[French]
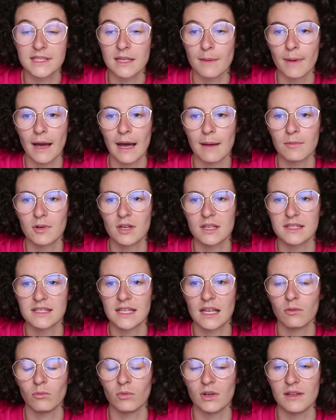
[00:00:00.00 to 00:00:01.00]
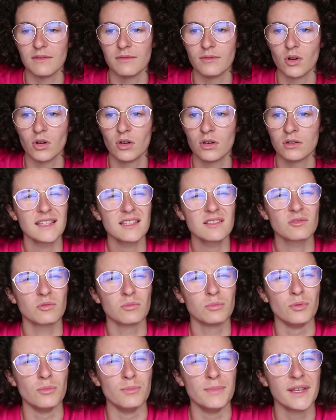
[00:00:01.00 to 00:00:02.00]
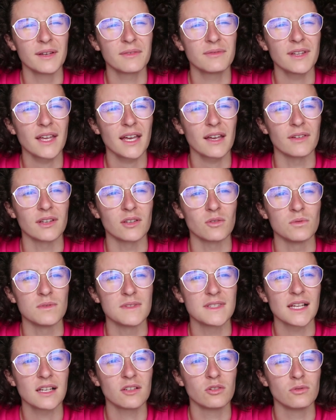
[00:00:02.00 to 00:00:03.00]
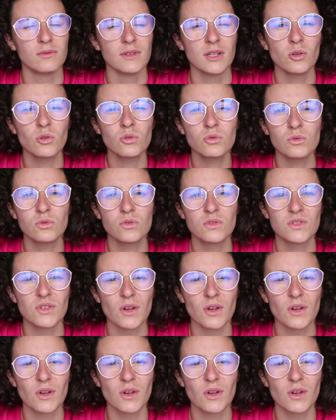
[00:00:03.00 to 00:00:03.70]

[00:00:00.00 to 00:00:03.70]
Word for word: parce qu'apparemment les selles on les vole. Qu'est-ce qu'on peut bien faire avec une selle de vélo toute